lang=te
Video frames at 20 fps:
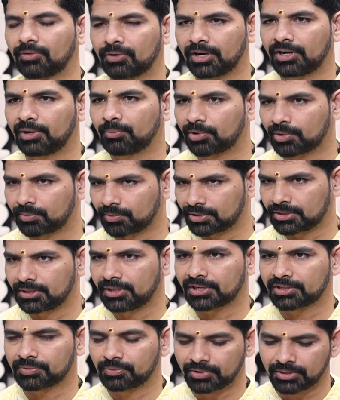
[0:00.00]
ఎవరైనా
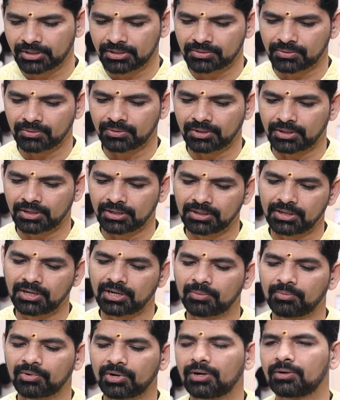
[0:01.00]
ప్రమోషన్లు ఎక్స్పోర్ట్ చేసుకుంటే
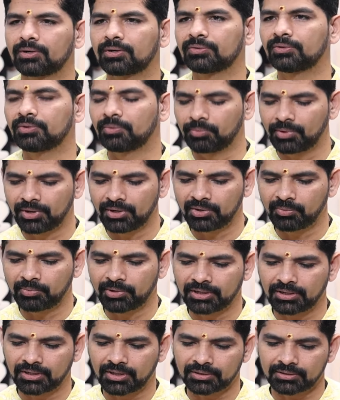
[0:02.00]
అధికారం రావటము పేరు
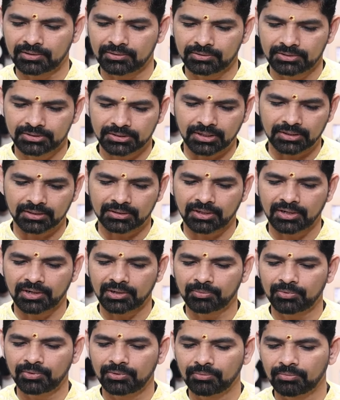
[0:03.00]
ప్రఖ్యాతలు
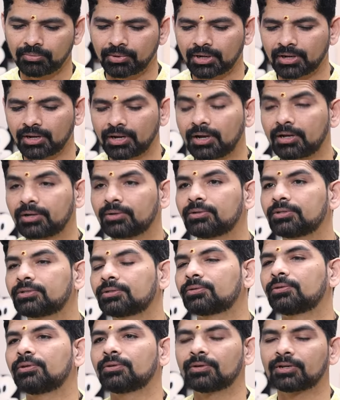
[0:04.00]
సంతానము బంగారు
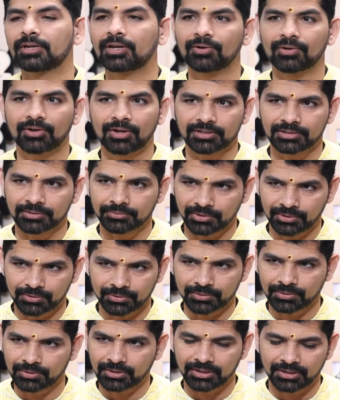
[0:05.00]
వస్తువులు కొనే అవకాశం
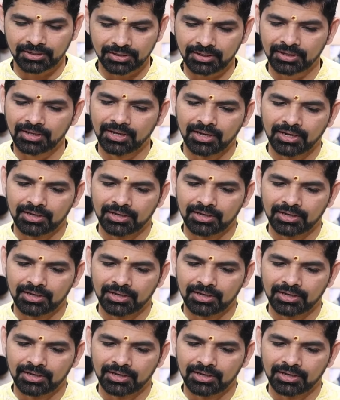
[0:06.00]
ఎక్కువ ఉందండి